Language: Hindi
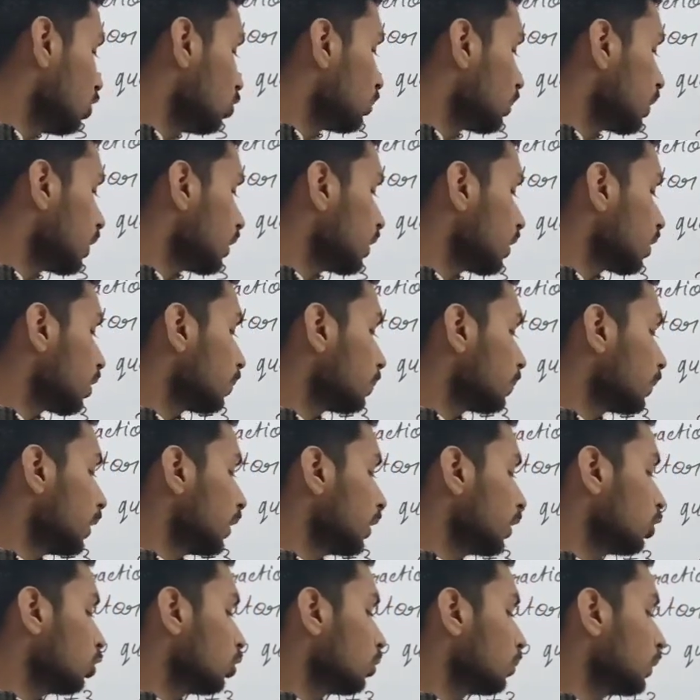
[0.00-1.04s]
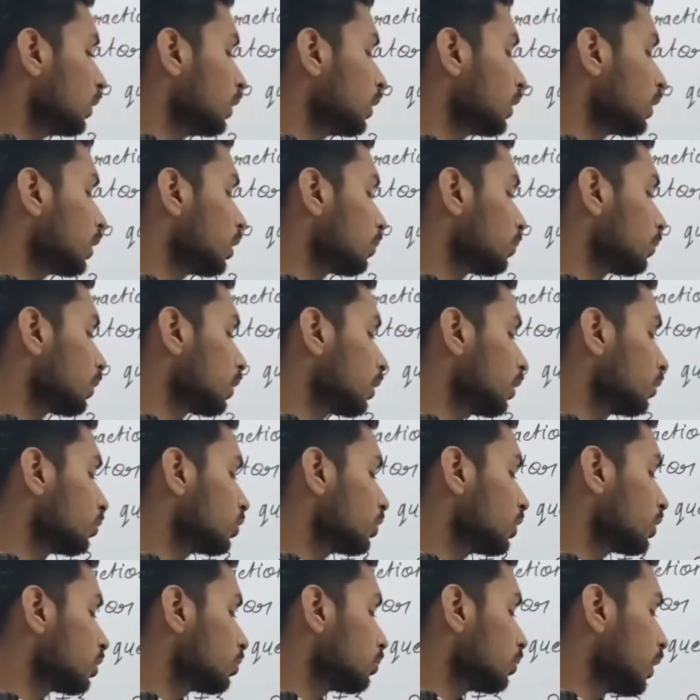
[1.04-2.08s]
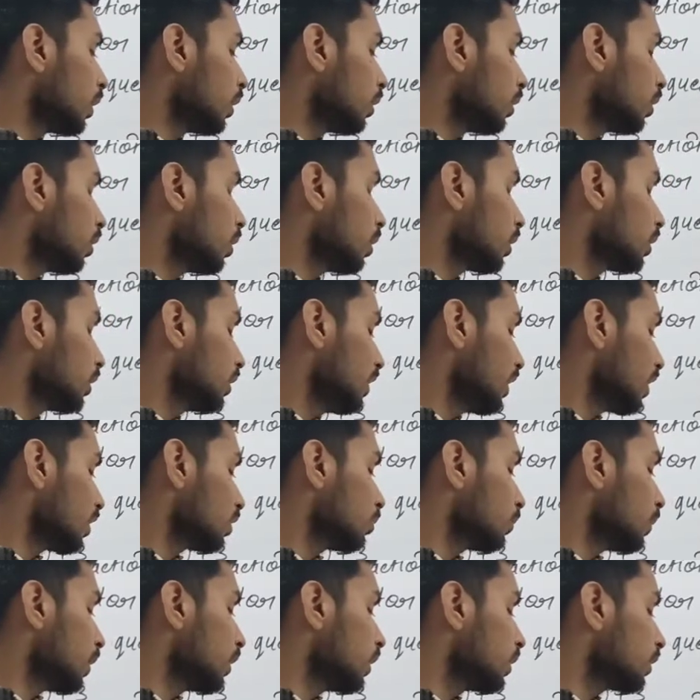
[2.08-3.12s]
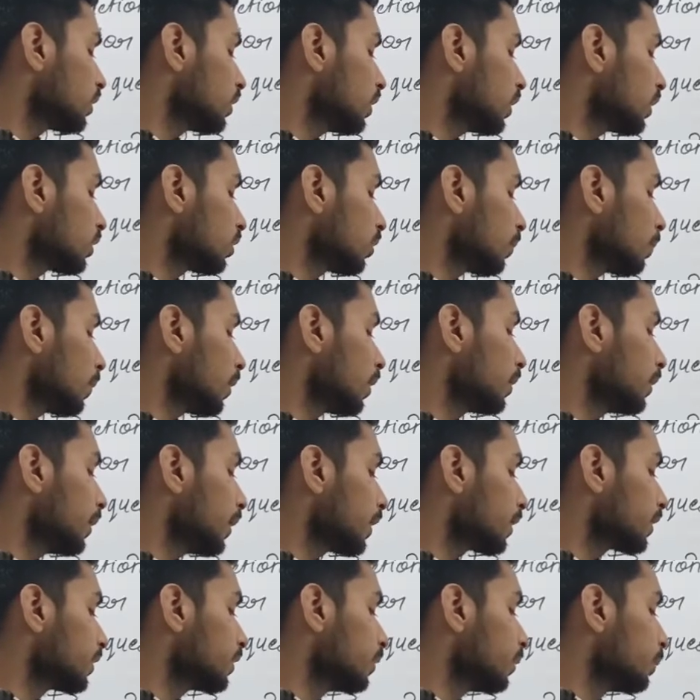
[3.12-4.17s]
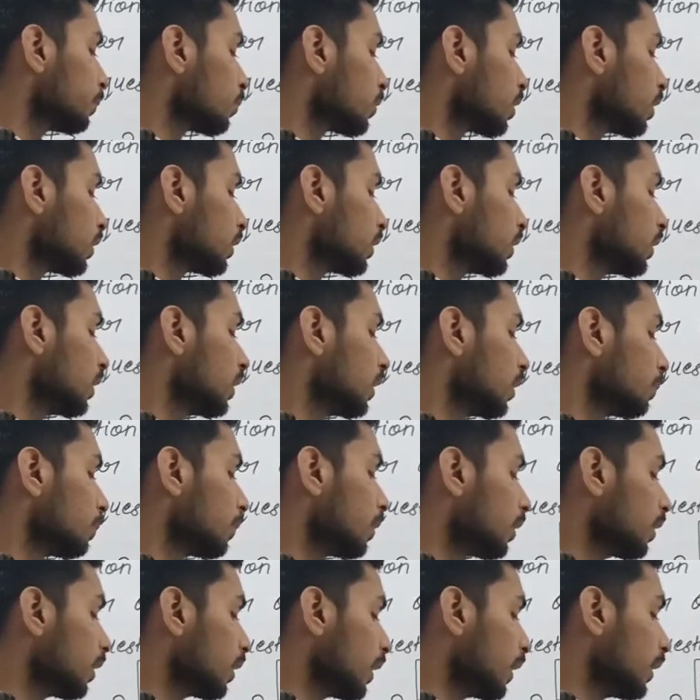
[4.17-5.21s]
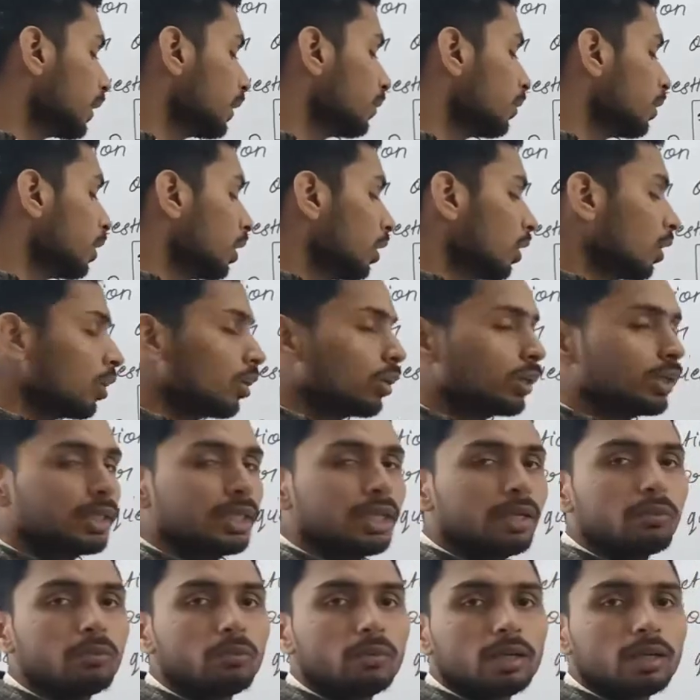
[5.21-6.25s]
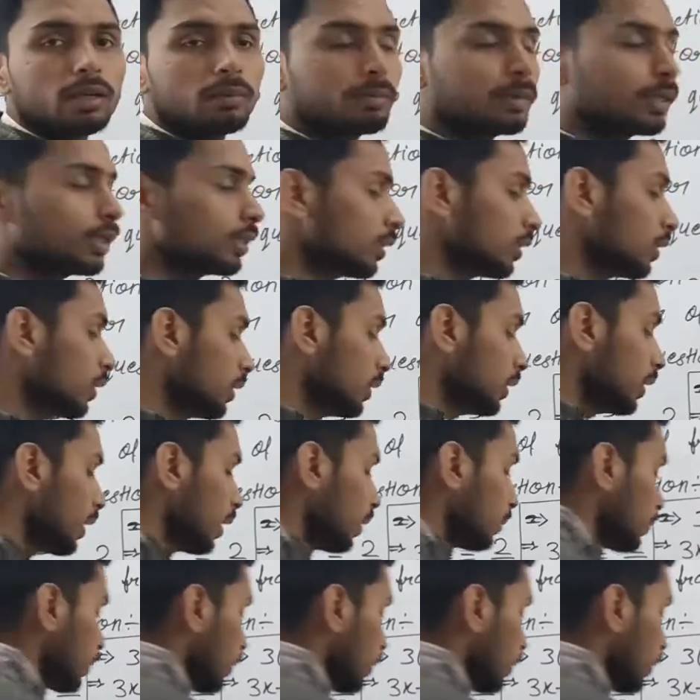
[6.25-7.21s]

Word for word: न्यूमरेटर अपान डिनोमिनेटर मतलब सिक्स एक्स माइनस सिक्स अपान एक्स थ्री अपान नाइन और ये वन अपान थ्री ये